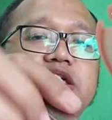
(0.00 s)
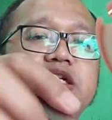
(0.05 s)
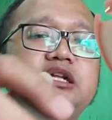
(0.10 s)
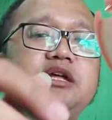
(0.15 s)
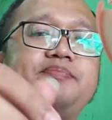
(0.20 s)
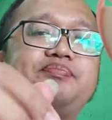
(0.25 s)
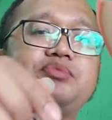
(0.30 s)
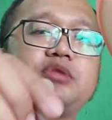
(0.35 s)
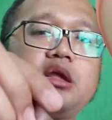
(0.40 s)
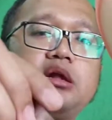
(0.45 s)

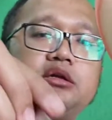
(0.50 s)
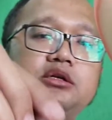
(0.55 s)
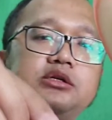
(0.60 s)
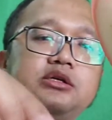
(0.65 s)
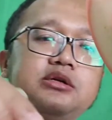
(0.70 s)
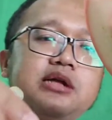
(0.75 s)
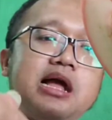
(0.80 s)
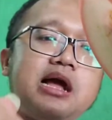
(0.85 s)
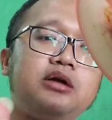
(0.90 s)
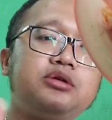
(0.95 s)
Ini
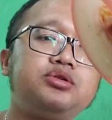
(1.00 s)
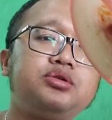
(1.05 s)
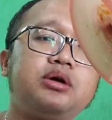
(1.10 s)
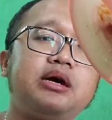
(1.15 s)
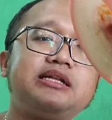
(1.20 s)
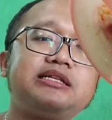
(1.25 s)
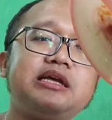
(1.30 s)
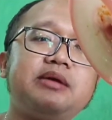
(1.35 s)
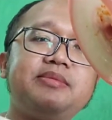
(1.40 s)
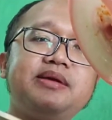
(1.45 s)
aku
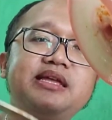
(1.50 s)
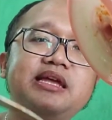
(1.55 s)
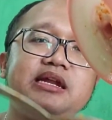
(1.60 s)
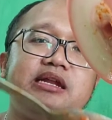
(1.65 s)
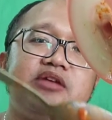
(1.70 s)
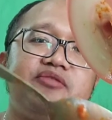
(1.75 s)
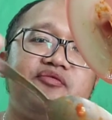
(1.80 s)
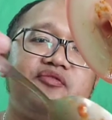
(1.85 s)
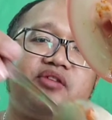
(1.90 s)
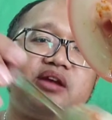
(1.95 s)
suka
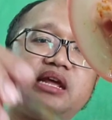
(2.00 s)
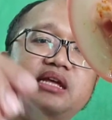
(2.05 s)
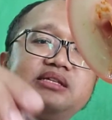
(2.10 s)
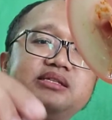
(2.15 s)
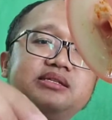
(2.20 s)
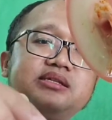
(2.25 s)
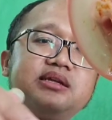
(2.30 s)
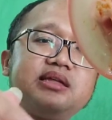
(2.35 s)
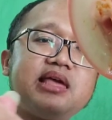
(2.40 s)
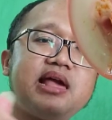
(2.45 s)
cabainya nih
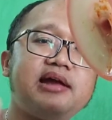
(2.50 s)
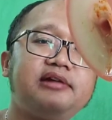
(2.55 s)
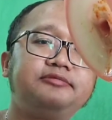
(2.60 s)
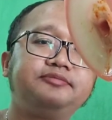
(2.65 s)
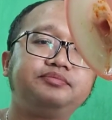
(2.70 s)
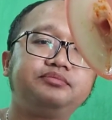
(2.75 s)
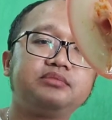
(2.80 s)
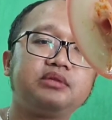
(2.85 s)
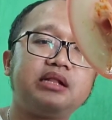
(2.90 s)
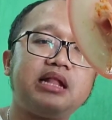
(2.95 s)
fresh ya.
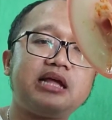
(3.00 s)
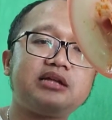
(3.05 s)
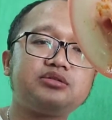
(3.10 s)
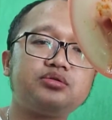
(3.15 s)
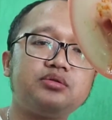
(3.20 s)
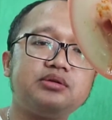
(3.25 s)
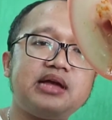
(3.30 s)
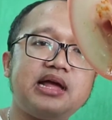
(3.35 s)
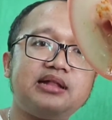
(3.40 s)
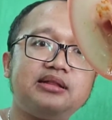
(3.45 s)

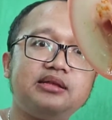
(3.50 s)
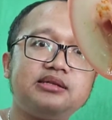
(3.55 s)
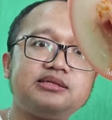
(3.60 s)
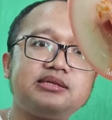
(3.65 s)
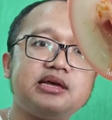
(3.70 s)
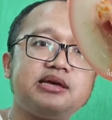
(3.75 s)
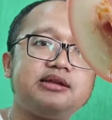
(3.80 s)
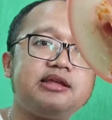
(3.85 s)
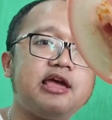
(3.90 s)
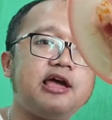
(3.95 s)
Langsung ganti
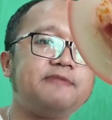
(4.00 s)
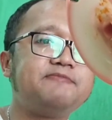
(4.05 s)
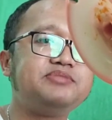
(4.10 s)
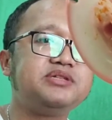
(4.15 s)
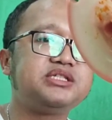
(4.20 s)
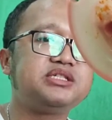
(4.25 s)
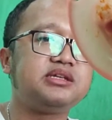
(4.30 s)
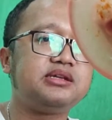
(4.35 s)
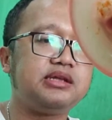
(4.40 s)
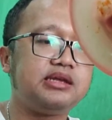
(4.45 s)
seri
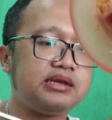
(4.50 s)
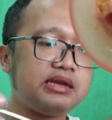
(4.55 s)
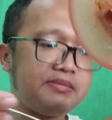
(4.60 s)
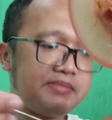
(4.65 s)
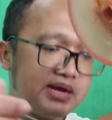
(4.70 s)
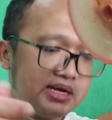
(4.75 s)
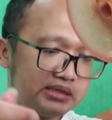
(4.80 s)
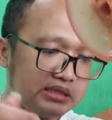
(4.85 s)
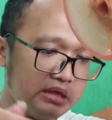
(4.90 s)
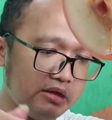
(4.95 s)
habis ini
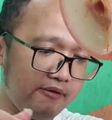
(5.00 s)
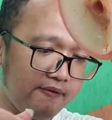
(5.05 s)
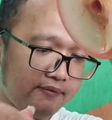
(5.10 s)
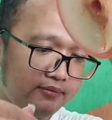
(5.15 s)
enak banget.